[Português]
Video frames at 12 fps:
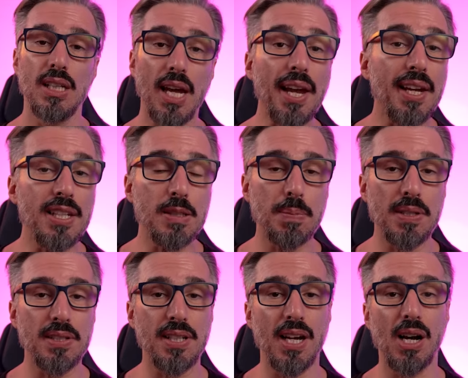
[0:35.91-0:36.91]
e, em
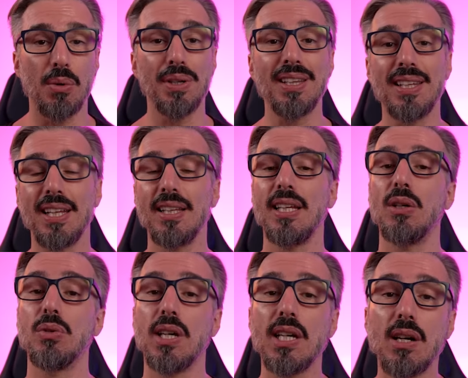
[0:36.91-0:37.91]
especial, entender
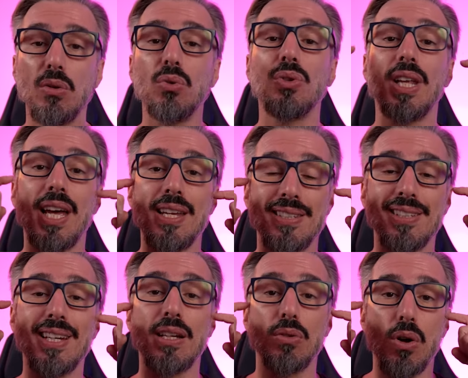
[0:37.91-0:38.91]
o que, que acontece
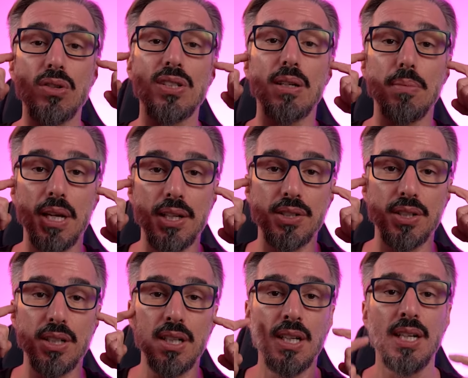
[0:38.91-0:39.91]
na nossa mente
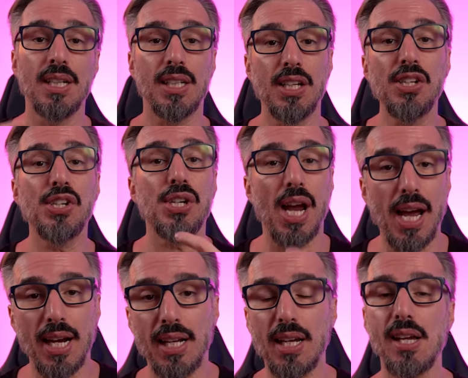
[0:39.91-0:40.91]
que
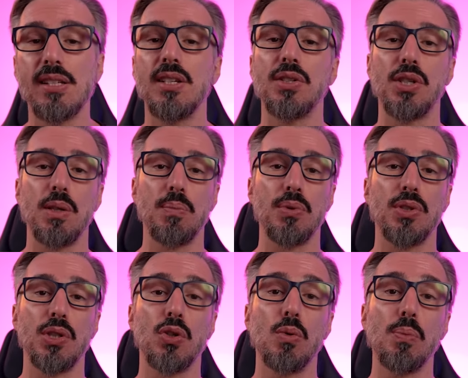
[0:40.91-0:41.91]
gera esse tipo
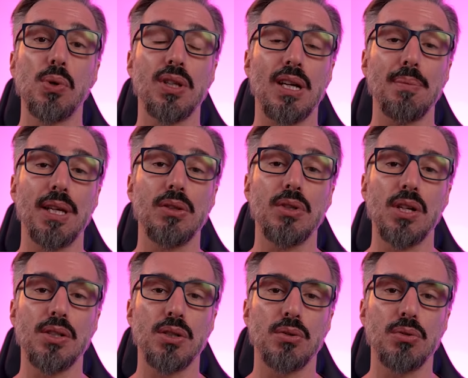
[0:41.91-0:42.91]
de comportamento e
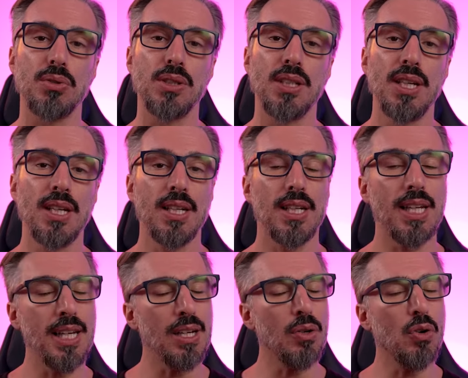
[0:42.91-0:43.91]
atitude
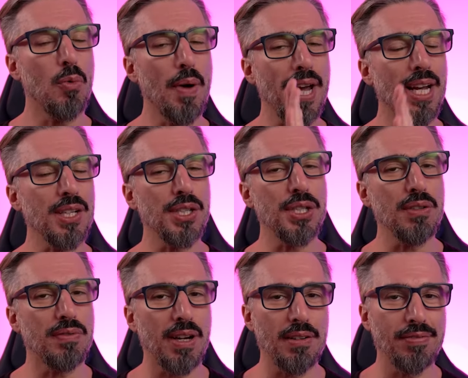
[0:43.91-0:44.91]
e como é que a gente vai